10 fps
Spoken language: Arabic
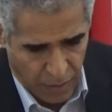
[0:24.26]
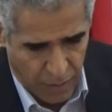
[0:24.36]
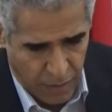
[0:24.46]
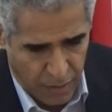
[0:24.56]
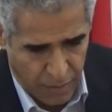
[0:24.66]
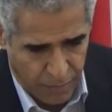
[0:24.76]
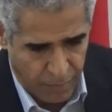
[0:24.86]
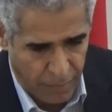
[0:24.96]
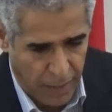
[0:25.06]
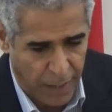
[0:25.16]
آه،
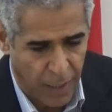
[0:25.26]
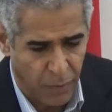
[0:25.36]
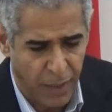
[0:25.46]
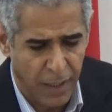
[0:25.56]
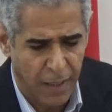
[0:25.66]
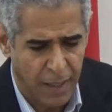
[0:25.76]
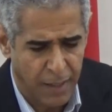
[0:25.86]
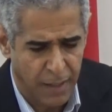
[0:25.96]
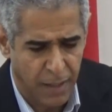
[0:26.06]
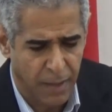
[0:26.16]
بالعناوين
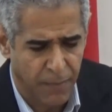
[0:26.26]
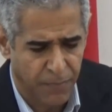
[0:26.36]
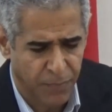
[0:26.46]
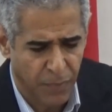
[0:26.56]
لأن